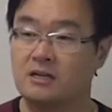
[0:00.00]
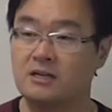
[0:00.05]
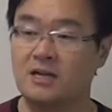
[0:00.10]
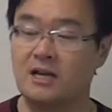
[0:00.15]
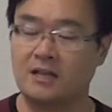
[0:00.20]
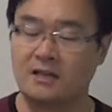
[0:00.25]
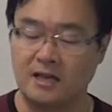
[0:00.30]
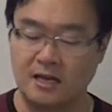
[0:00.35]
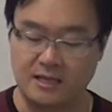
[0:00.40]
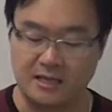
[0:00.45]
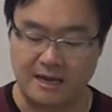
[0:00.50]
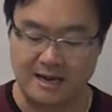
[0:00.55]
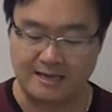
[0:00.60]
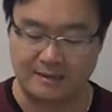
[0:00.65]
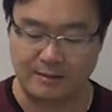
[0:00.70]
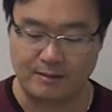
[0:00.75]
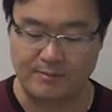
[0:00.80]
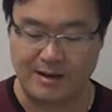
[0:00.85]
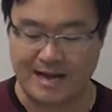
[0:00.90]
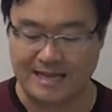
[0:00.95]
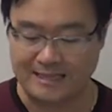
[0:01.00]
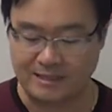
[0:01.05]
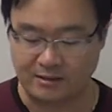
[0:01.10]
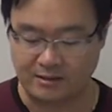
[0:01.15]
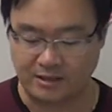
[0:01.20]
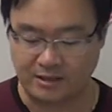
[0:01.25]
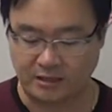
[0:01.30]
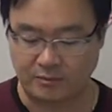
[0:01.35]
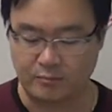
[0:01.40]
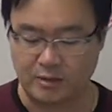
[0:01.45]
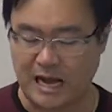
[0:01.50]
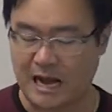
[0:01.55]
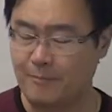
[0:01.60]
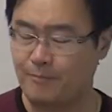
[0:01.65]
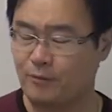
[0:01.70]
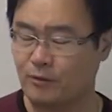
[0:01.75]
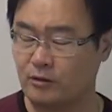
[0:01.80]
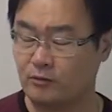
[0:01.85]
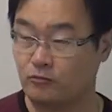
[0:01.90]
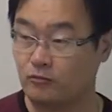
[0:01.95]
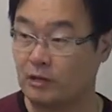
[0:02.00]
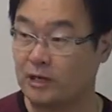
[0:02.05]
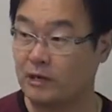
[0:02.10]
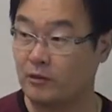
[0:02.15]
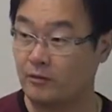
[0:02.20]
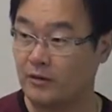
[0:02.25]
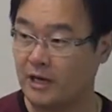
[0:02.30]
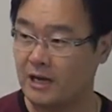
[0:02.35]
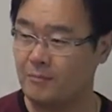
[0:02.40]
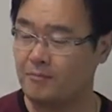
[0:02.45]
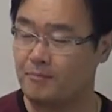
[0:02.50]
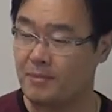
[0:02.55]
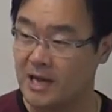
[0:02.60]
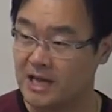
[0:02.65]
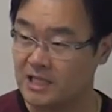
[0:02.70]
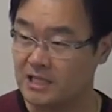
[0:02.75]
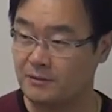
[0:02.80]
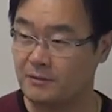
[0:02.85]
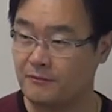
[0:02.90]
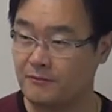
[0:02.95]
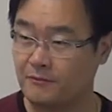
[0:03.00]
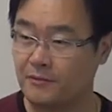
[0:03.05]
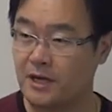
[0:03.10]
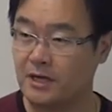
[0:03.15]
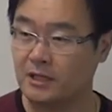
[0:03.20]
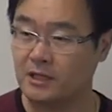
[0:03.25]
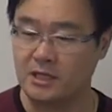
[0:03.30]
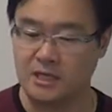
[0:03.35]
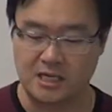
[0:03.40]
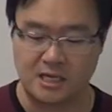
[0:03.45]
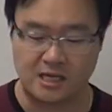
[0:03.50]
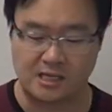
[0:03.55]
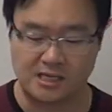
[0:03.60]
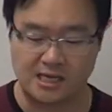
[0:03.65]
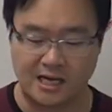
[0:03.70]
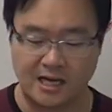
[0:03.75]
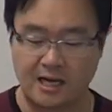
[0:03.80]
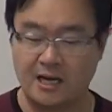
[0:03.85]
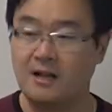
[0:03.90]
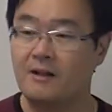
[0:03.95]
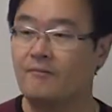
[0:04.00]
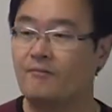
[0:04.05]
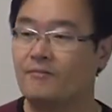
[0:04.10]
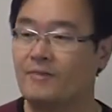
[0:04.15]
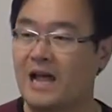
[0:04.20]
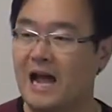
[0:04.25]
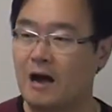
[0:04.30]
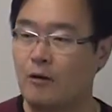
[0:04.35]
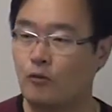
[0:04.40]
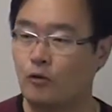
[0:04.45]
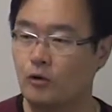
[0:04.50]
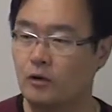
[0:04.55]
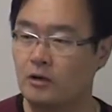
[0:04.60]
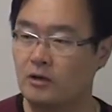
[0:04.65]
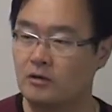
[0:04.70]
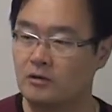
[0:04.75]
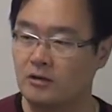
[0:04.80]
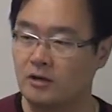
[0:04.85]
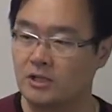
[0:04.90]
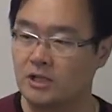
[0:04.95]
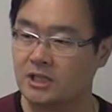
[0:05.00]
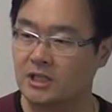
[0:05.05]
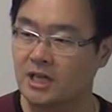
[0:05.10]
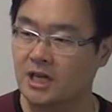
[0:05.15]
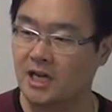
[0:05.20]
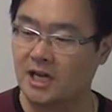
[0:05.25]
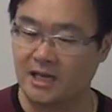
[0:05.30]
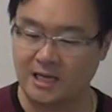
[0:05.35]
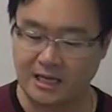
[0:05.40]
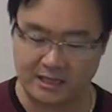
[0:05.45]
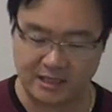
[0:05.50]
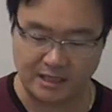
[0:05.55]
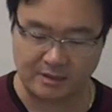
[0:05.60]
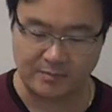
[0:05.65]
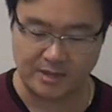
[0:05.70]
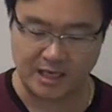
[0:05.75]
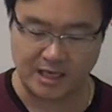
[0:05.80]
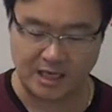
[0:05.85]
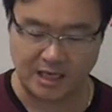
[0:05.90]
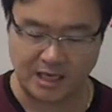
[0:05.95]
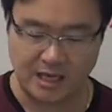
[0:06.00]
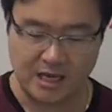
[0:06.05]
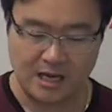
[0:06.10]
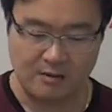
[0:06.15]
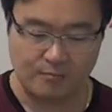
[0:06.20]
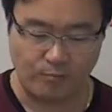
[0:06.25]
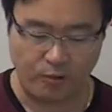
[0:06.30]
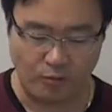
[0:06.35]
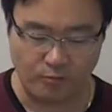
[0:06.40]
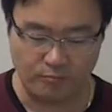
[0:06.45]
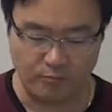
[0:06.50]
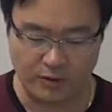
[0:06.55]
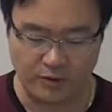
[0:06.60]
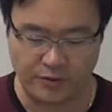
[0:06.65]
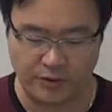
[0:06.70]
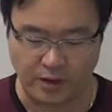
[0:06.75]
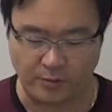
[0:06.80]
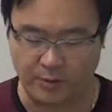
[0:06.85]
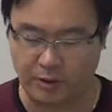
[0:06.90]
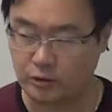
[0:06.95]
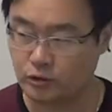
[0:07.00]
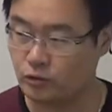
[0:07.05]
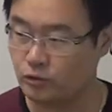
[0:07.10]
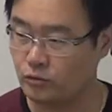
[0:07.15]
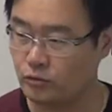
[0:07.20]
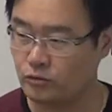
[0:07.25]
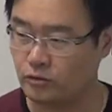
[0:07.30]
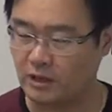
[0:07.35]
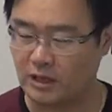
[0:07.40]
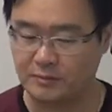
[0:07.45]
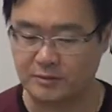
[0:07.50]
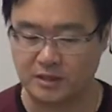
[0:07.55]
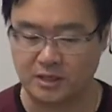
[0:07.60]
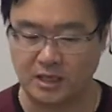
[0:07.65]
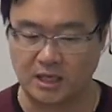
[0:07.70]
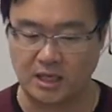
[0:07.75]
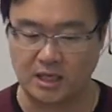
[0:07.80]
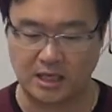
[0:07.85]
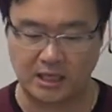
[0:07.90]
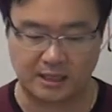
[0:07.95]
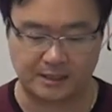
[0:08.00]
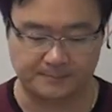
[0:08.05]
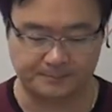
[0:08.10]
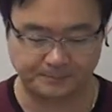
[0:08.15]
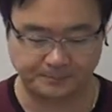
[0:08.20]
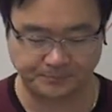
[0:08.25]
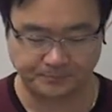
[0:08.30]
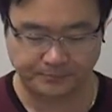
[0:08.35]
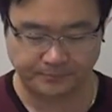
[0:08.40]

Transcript: 그에 대한 해답을 만들어냈다. 그러면 앞으로는 누가 나온다? Benjamin Franklin 이야기가 나올 것이다. 라는 얘기입니다. 본문 넘버 2 들어갑시다.